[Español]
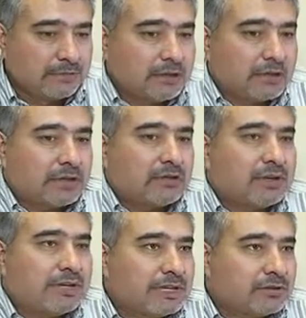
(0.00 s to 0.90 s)
pero que nos
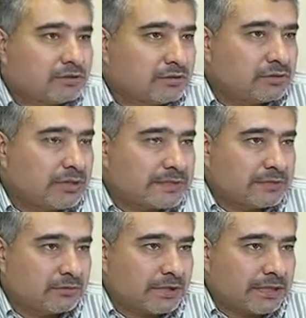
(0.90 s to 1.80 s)
dé a todos la
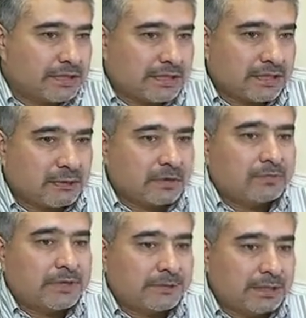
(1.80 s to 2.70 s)
seguridad de que
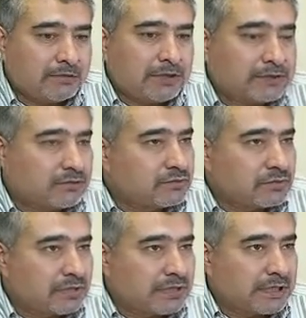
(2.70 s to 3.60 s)
bueno, va a haber una
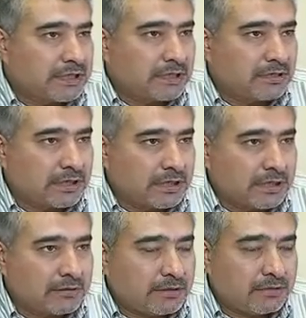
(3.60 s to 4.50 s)
solución en, lo que
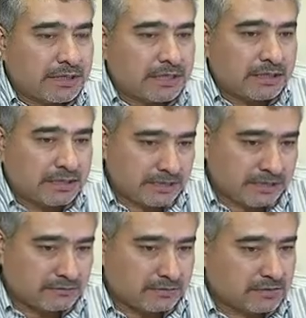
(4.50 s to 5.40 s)
tiene que ver con la,
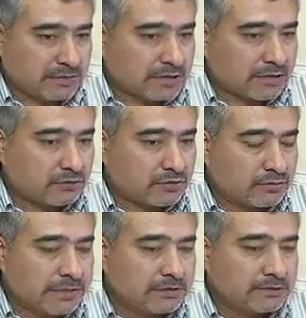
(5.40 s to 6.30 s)
situación del recurso
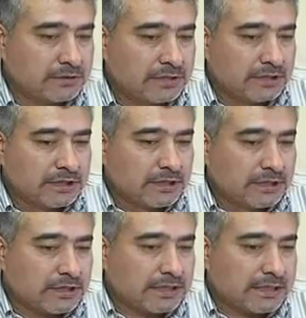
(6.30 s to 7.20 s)
humano
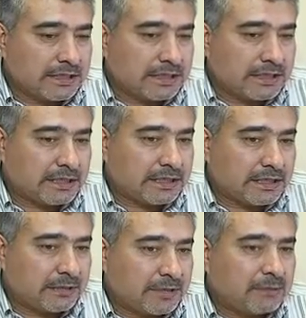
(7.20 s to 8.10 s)
y que
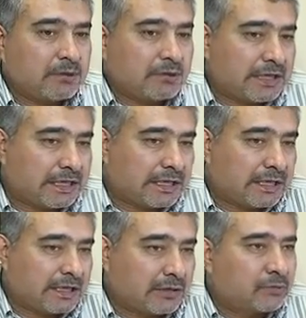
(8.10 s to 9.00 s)
además bueno,
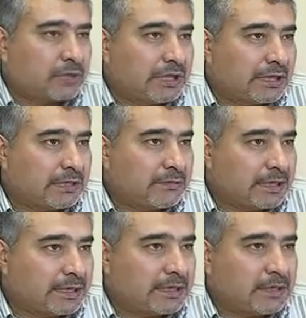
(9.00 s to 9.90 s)
la, comunidad
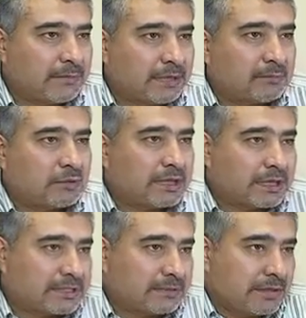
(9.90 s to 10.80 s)
va, a poder
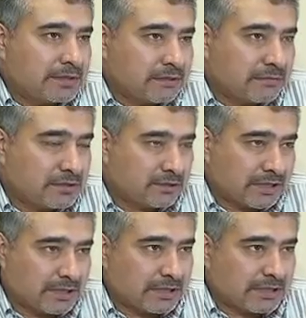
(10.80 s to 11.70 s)
recibir el servicio
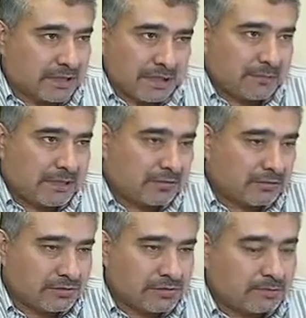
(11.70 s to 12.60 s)
que, que está reclamando.
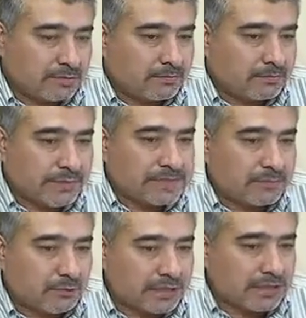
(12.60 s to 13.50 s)
Entonces, bueno, pasa por